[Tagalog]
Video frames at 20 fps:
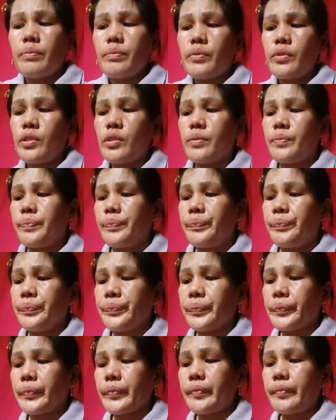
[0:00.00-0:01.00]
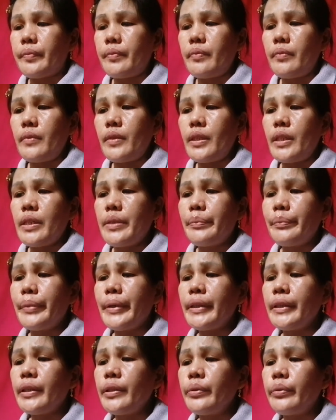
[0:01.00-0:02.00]
Tapos
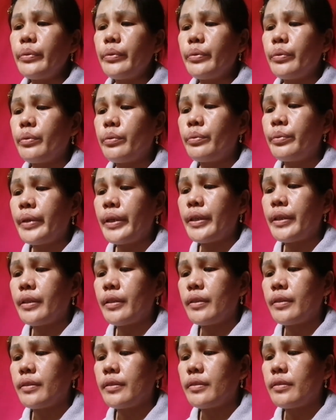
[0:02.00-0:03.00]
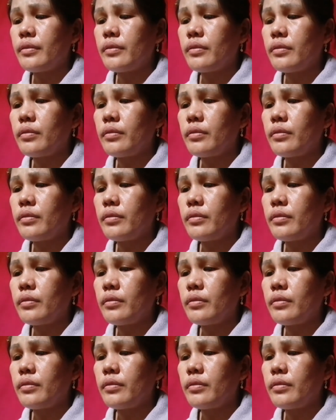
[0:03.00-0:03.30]
pati yung uwa.